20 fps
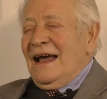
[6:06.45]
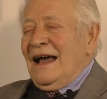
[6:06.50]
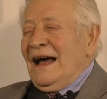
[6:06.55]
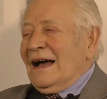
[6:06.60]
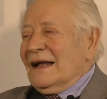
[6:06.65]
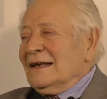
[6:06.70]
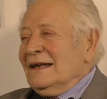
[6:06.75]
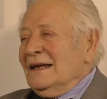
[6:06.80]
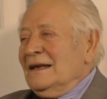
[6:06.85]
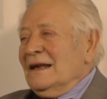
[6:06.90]

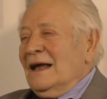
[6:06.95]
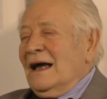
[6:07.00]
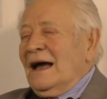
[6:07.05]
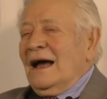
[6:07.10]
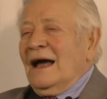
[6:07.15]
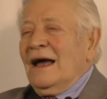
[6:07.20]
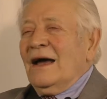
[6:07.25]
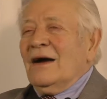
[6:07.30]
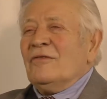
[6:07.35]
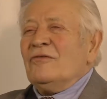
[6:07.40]
hat ihn
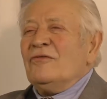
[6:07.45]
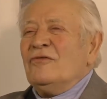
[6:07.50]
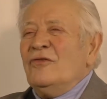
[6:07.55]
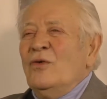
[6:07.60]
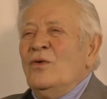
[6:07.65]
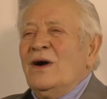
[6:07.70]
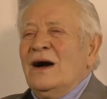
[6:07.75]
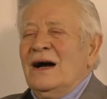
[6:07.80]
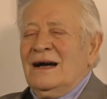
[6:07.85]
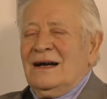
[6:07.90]

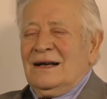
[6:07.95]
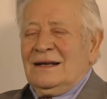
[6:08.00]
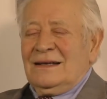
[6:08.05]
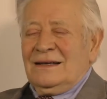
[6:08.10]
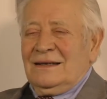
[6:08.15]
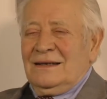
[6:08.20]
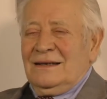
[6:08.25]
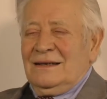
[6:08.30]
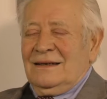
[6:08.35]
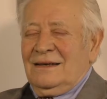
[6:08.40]

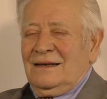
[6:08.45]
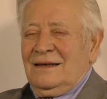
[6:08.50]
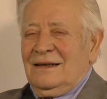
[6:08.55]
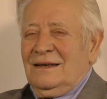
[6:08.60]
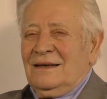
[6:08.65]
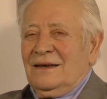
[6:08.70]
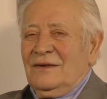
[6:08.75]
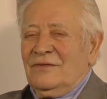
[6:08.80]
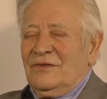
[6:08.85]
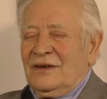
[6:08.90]
hervorragend
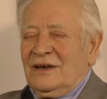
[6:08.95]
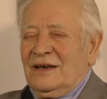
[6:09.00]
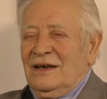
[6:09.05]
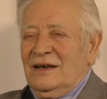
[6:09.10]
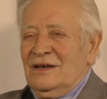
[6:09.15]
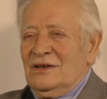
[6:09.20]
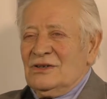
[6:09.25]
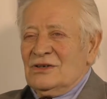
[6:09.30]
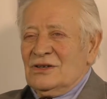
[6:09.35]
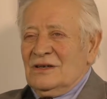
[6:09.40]
in der
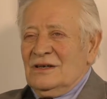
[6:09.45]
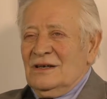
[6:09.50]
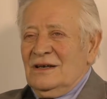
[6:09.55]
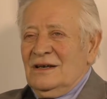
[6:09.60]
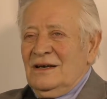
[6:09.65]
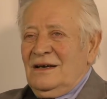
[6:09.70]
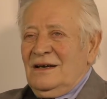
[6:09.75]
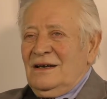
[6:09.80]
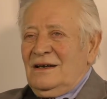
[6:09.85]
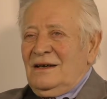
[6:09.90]
evangelischen,
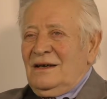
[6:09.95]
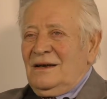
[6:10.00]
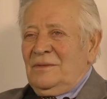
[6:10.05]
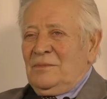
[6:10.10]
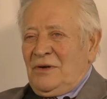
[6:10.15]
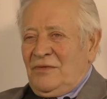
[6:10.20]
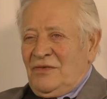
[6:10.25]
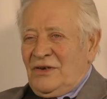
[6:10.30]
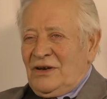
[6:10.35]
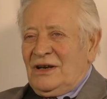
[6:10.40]

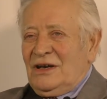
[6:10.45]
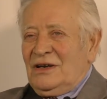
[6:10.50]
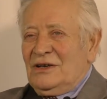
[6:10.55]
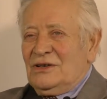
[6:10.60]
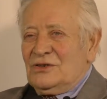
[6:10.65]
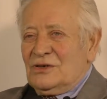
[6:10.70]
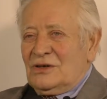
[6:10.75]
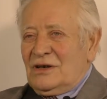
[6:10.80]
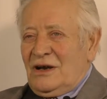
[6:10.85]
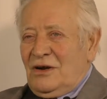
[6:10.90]
im
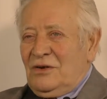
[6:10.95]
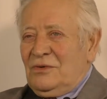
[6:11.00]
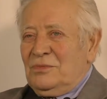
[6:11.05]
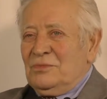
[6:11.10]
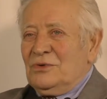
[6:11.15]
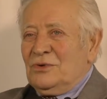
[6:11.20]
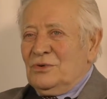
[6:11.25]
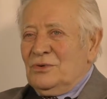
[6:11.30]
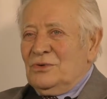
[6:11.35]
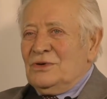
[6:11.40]
evangelischen
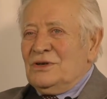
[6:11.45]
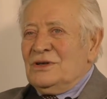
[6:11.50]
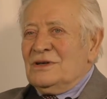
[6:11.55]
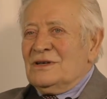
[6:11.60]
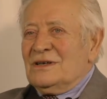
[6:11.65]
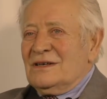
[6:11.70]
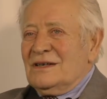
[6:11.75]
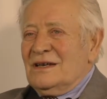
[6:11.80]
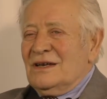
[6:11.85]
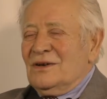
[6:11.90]
Glauben
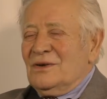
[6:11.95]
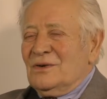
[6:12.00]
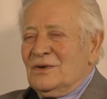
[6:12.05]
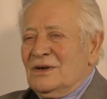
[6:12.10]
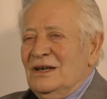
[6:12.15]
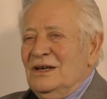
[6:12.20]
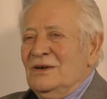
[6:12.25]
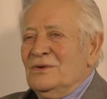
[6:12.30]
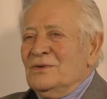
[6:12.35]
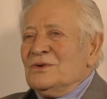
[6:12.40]
und
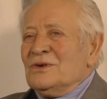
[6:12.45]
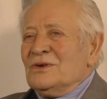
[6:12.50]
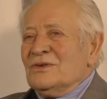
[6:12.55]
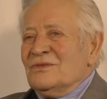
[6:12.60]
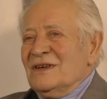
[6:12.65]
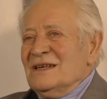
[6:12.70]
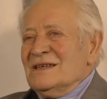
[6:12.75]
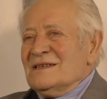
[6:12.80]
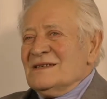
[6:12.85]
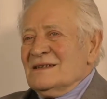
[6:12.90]
Theologie
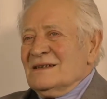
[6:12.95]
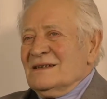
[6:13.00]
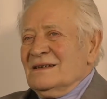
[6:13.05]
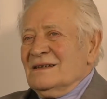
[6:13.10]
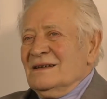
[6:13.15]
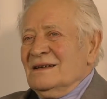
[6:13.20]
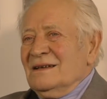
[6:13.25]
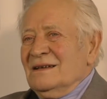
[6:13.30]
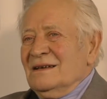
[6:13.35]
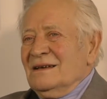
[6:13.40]
unterwiesen.
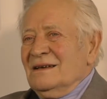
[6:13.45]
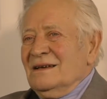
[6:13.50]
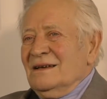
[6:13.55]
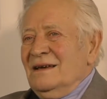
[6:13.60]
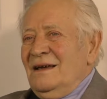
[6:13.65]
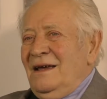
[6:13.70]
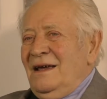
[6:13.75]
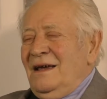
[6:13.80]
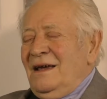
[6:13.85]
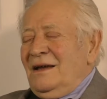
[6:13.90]

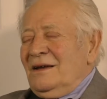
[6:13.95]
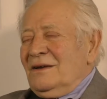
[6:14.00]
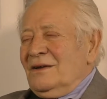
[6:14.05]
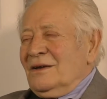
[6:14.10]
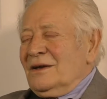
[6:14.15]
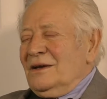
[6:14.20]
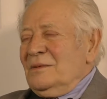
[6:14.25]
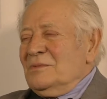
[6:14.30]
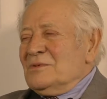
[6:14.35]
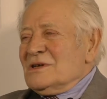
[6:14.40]

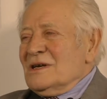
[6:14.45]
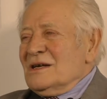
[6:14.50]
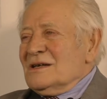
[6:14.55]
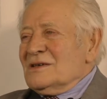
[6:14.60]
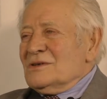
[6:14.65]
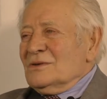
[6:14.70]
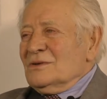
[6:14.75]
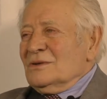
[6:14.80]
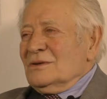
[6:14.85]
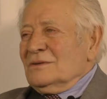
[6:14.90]
Da gibt es
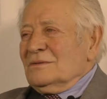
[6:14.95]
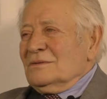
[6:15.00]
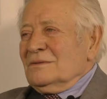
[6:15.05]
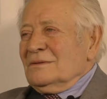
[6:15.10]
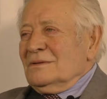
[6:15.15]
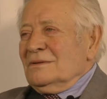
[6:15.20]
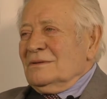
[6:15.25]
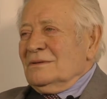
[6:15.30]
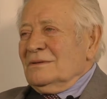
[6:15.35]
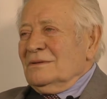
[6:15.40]
also,
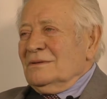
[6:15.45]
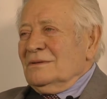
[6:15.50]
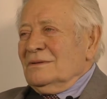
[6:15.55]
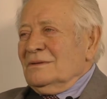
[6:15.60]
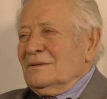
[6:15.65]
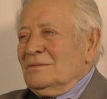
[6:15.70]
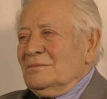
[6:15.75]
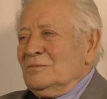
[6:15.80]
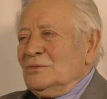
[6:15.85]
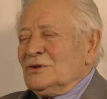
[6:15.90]
ein,
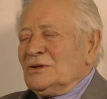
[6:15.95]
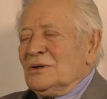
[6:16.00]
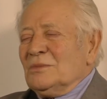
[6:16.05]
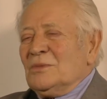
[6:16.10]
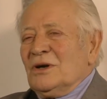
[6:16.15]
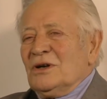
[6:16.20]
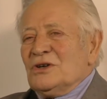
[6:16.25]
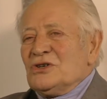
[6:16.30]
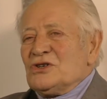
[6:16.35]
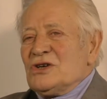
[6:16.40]
da muss er
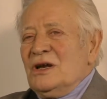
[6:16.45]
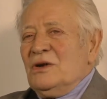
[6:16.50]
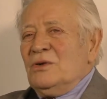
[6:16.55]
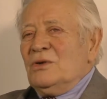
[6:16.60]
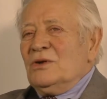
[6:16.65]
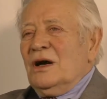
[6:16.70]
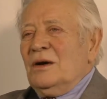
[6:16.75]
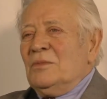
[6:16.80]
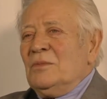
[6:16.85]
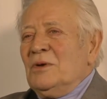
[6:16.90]
mal eine
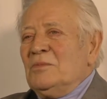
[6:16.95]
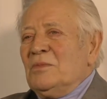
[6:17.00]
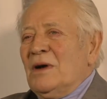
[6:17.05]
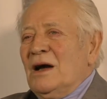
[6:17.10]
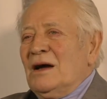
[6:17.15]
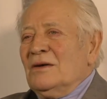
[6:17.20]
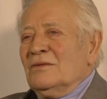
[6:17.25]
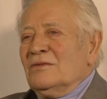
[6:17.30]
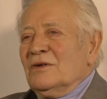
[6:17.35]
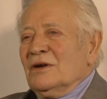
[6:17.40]
Stellungnahme
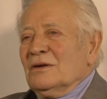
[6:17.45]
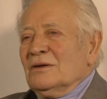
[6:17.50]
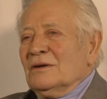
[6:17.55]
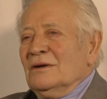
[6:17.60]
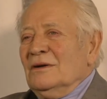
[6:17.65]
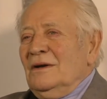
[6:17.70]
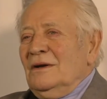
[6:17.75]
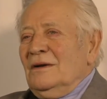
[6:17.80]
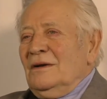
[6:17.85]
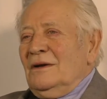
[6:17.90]
machen, weil er
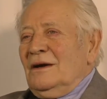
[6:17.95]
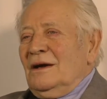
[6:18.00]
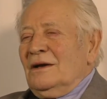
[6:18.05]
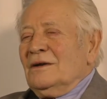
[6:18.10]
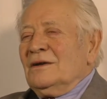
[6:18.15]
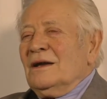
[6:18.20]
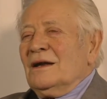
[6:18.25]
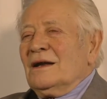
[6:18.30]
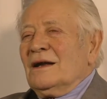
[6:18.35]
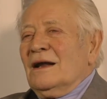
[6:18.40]

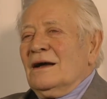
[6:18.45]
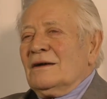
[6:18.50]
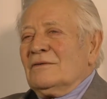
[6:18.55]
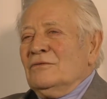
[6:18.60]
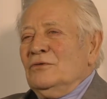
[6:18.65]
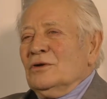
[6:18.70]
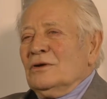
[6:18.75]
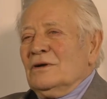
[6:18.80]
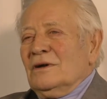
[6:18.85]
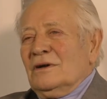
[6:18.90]
angeklagt
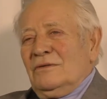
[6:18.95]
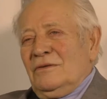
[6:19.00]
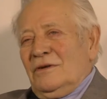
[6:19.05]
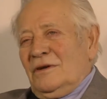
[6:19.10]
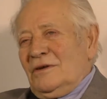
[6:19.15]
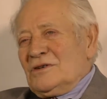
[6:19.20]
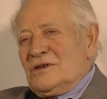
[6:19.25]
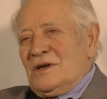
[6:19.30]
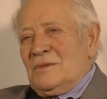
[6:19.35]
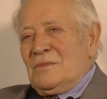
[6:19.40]
würde, er
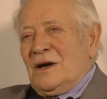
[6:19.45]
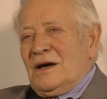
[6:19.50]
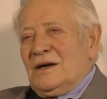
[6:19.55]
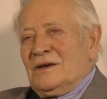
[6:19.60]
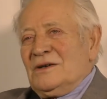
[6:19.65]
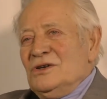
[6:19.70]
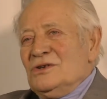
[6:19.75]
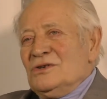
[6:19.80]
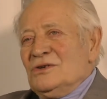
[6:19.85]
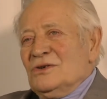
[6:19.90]
wäre
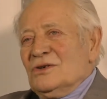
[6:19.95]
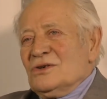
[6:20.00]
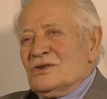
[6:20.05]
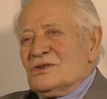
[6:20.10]
Separatist oder